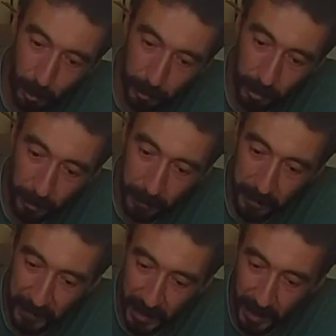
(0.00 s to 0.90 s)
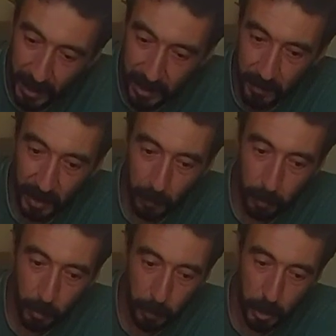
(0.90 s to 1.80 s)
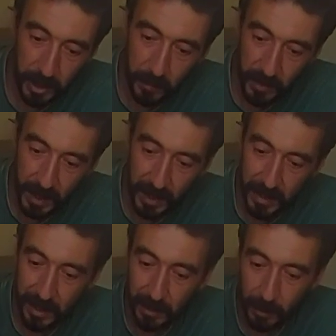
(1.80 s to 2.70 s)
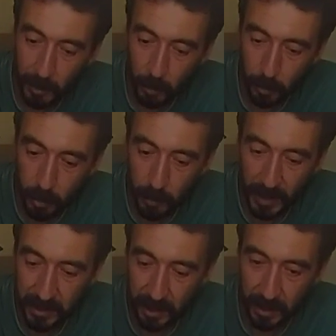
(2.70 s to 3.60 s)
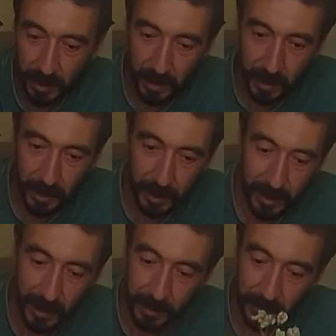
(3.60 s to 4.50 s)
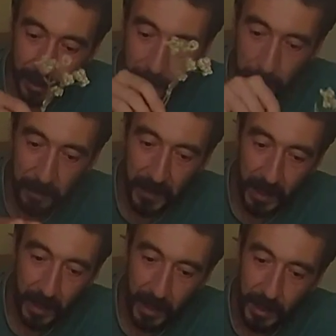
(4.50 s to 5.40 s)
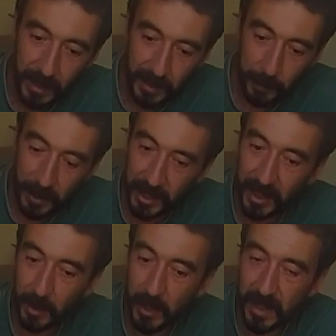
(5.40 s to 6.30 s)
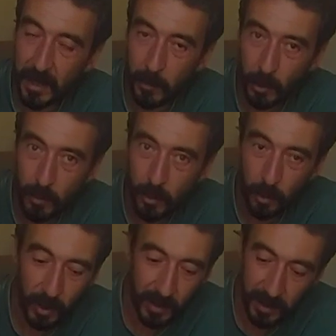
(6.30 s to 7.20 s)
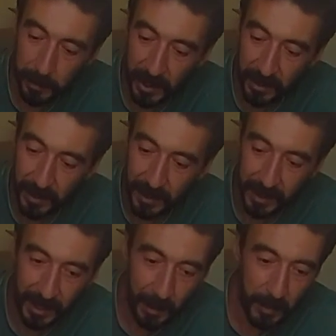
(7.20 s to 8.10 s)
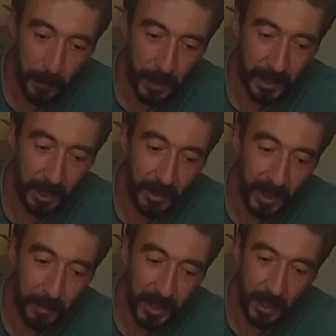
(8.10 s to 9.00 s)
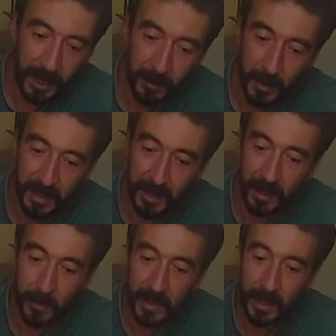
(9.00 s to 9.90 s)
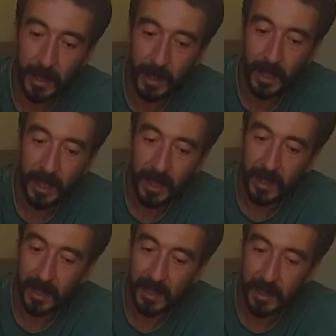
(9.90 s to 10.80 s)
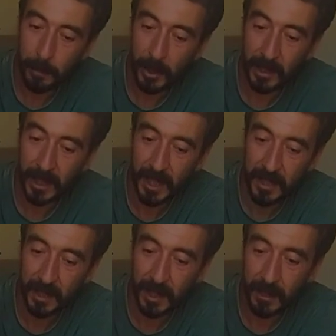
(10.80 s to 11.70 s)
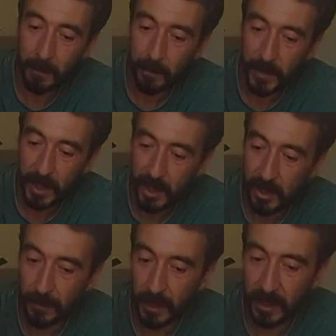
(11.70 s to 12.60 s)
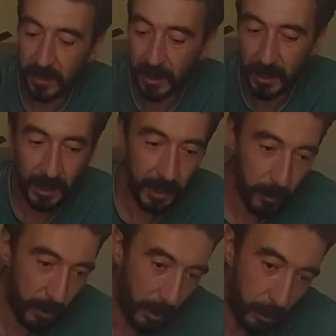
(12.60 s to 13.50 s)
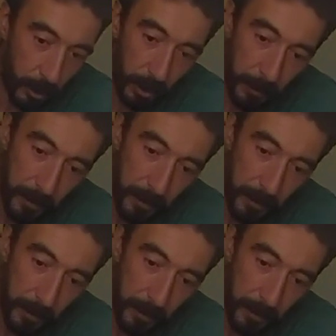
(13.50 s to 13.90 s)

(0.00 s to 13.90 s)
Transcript: oldu. Şimdi tabii bunu poşetimize sığdırma konusu birazcık e, sıkıntı. Diplerini kırmak istemiyorum çünkü diplerinde de hani hem yapraklar var hem de kaynatmak istediğimizde e, sapları da gerçekten şifa niyetine gayet güzel oluyor.